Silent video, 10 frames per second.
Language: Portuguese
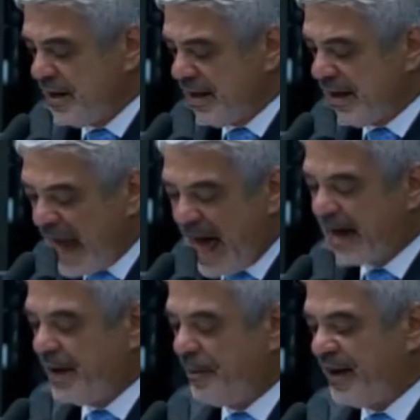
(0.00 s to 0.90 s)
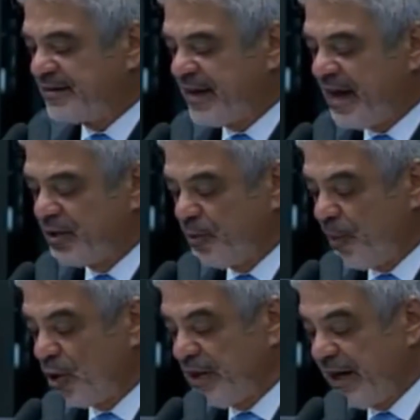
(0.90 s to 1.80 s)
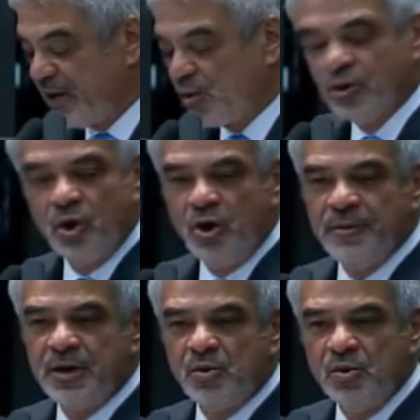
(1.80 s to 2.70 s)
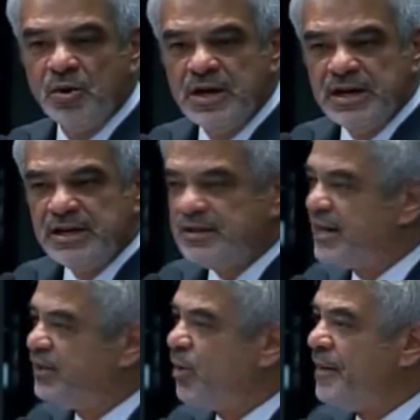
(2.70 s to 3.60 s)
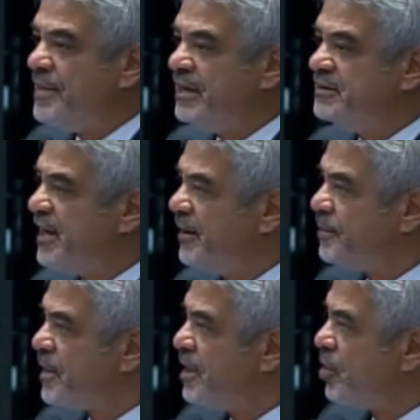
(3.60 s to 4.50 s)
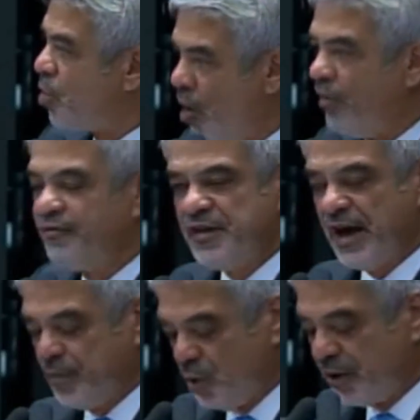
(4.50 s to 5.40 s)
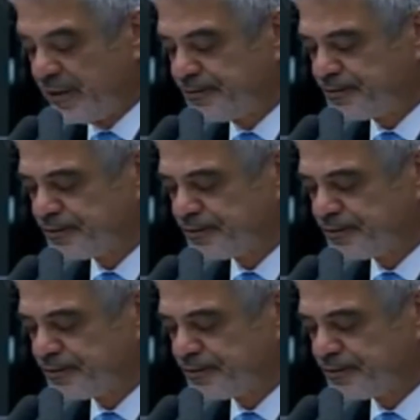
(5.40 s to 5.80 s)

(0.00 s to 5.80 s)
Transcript: em larga parcela do poder econômico e tendo a mídia como fiadora.